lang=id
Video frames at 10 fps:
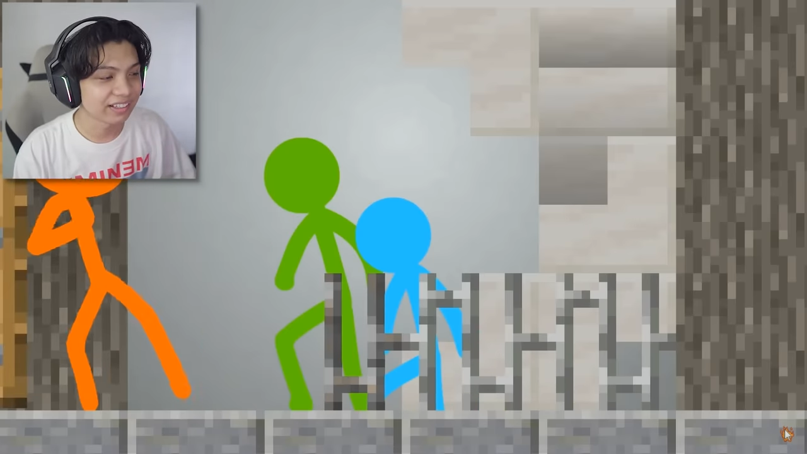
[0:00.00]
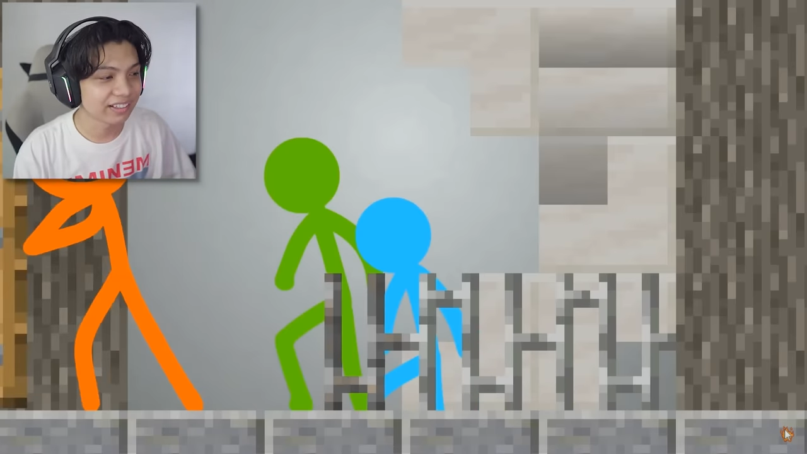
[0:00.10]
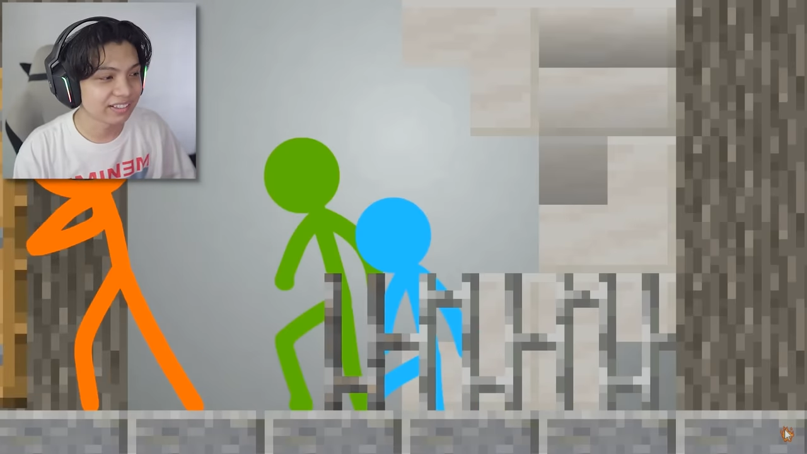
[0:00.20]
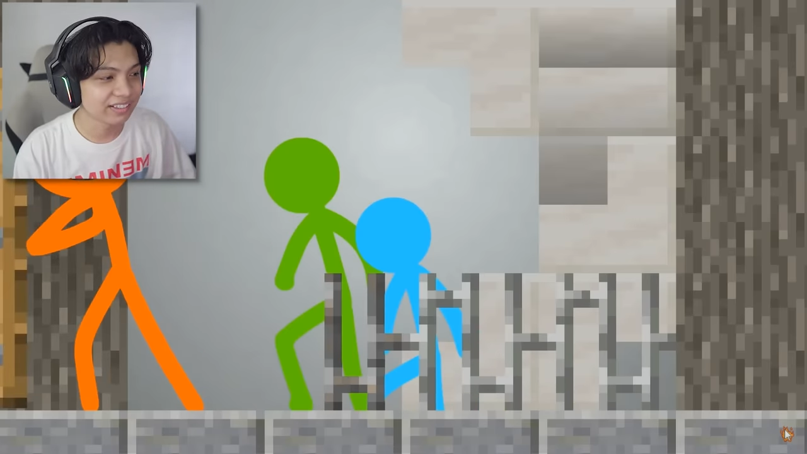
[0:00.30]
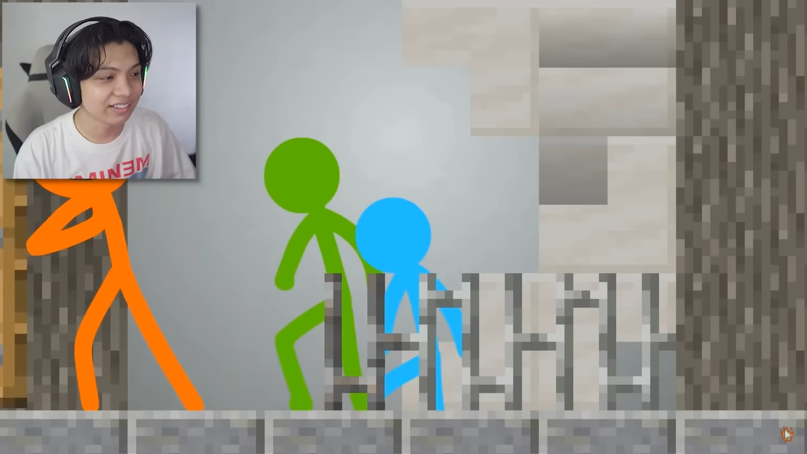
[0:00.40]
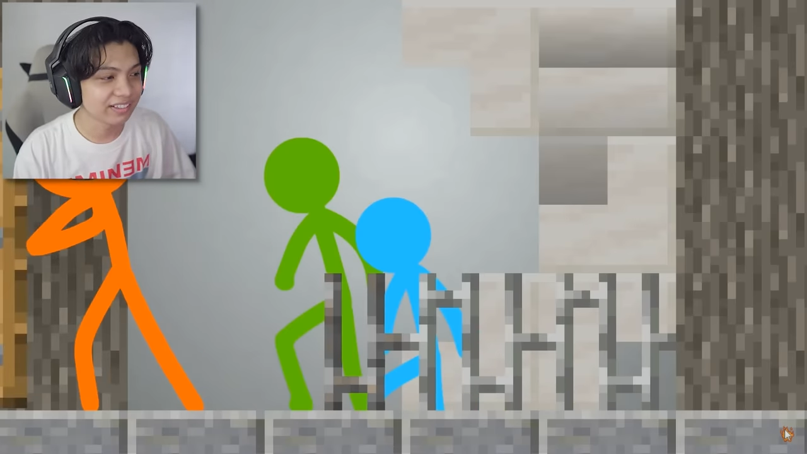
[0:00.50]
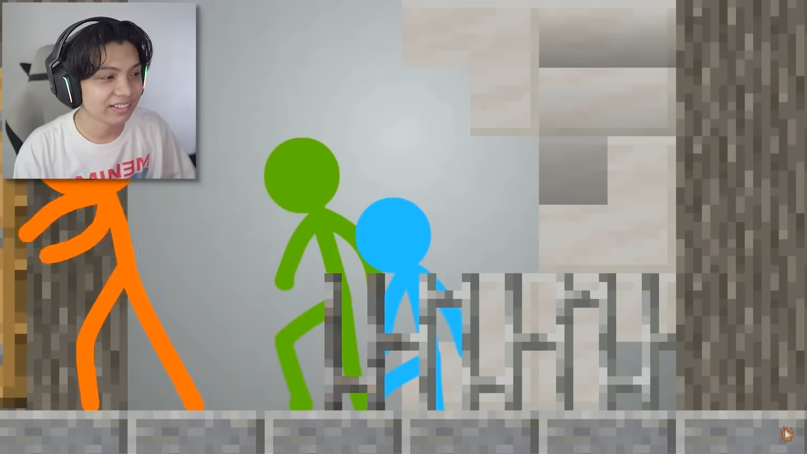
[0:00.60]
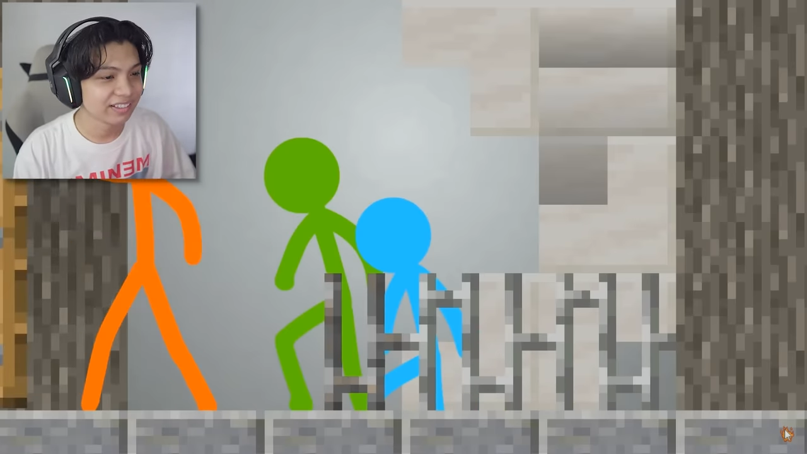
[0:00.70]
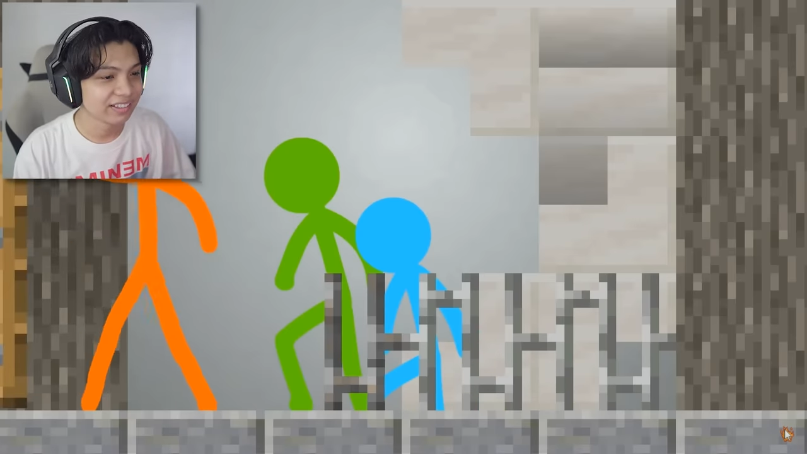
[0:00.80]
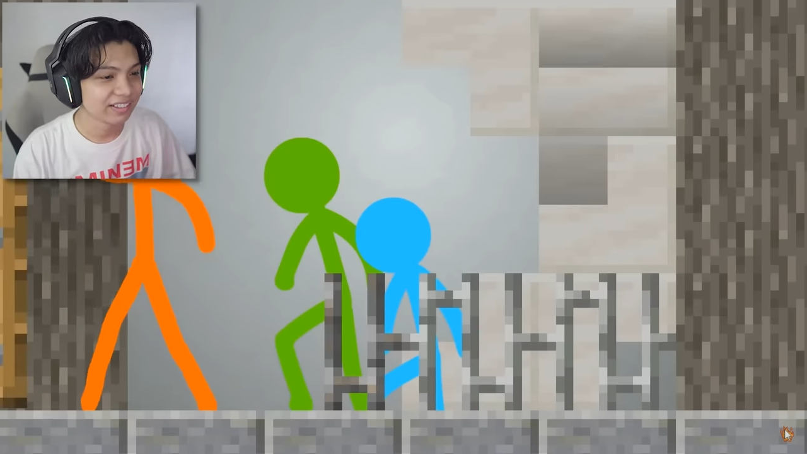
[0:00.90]
atas.
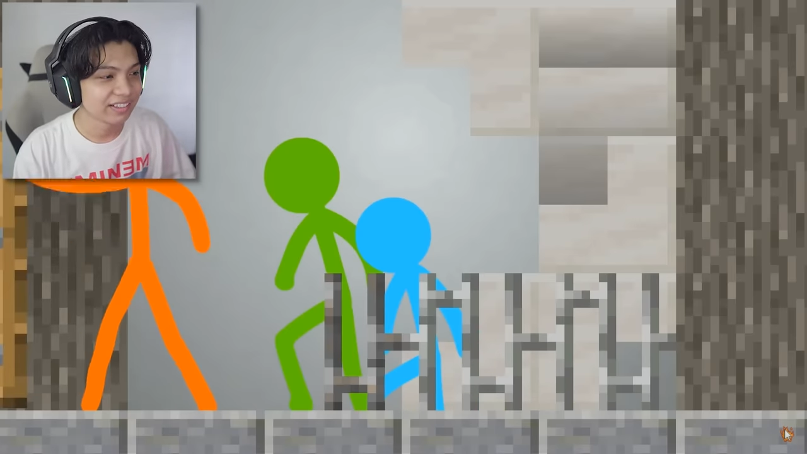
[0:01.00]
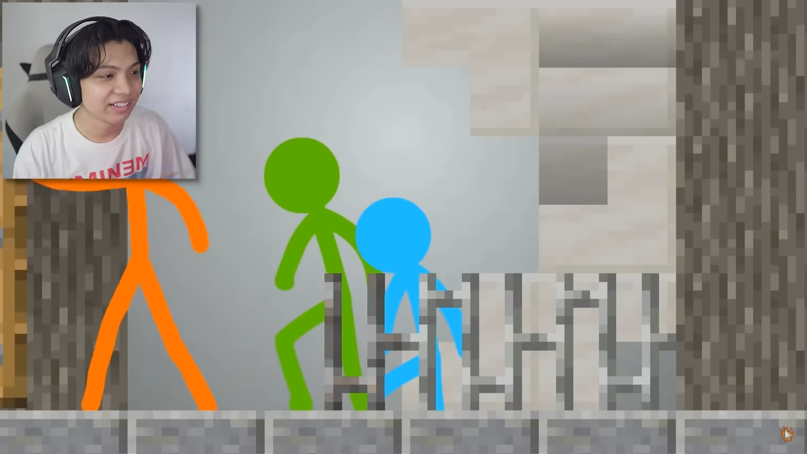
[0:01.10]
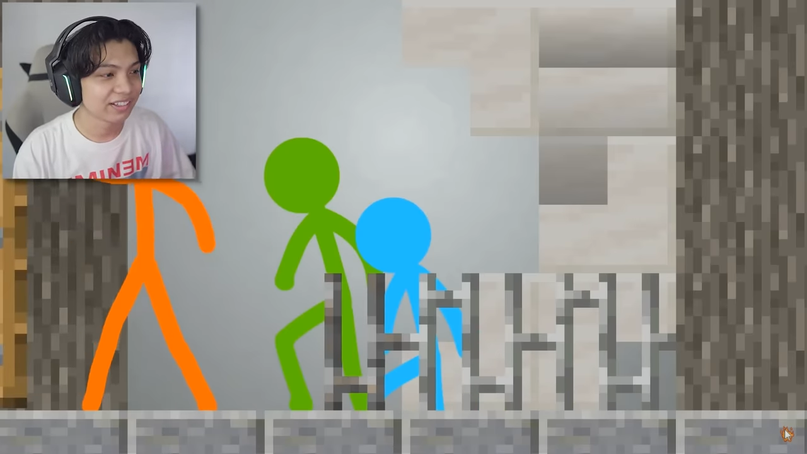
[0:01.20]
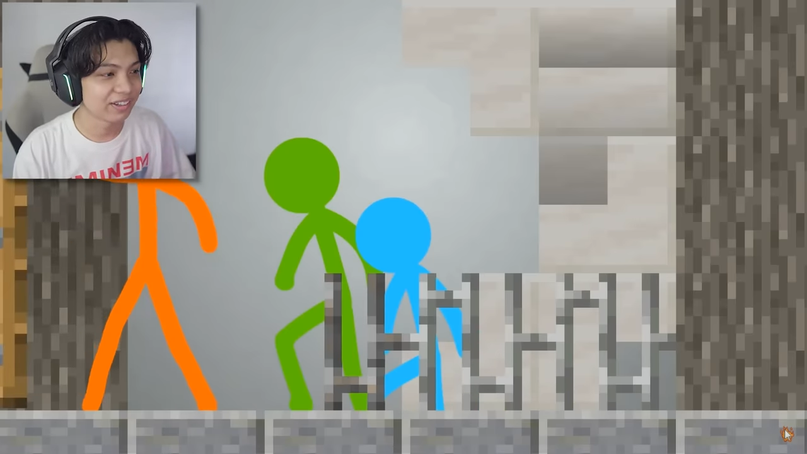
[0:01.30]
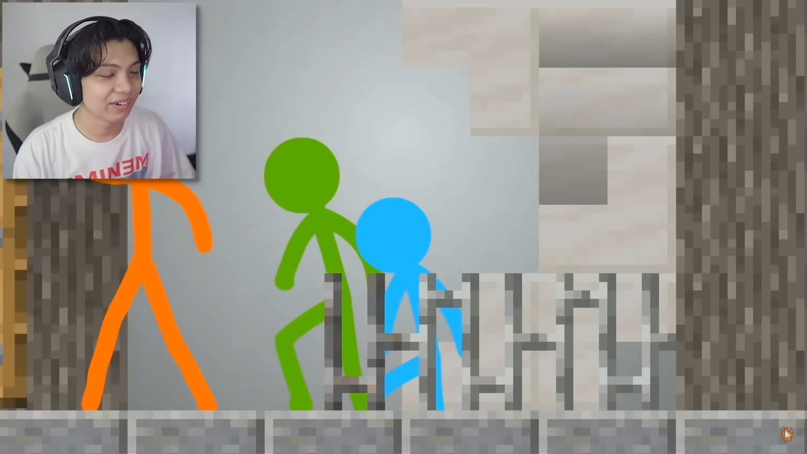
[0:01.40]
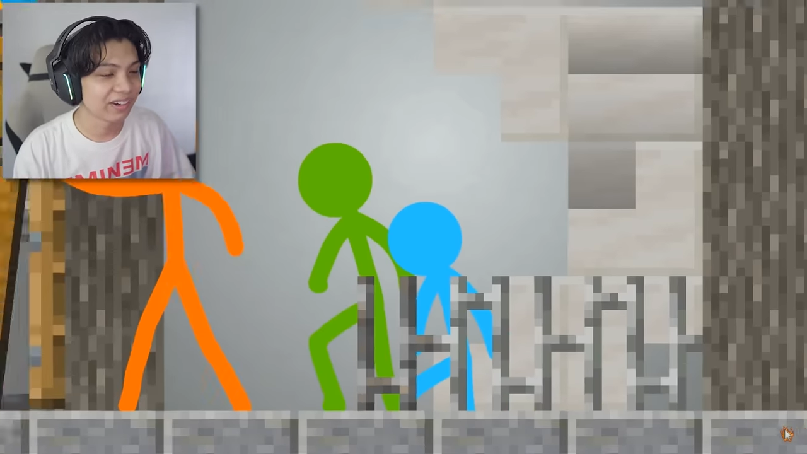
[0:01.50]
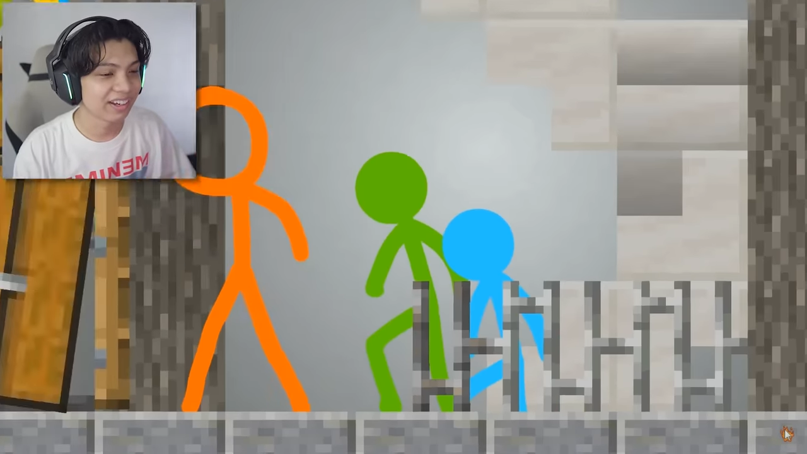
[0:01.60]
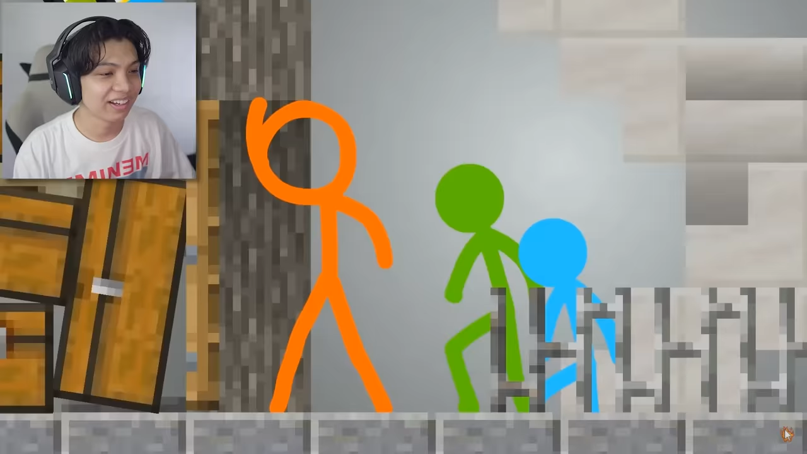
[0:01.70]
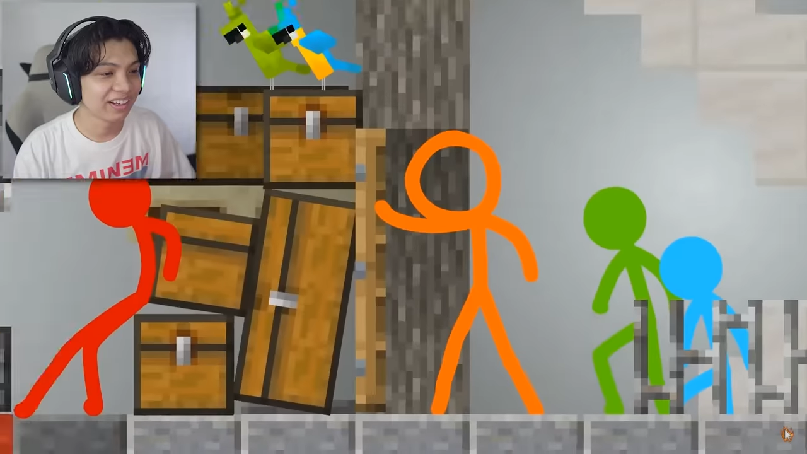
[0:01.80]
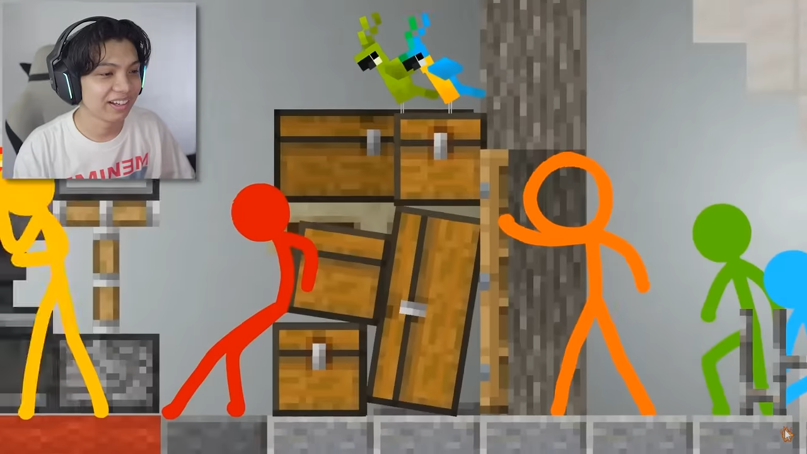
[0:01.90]
Oke. Okay.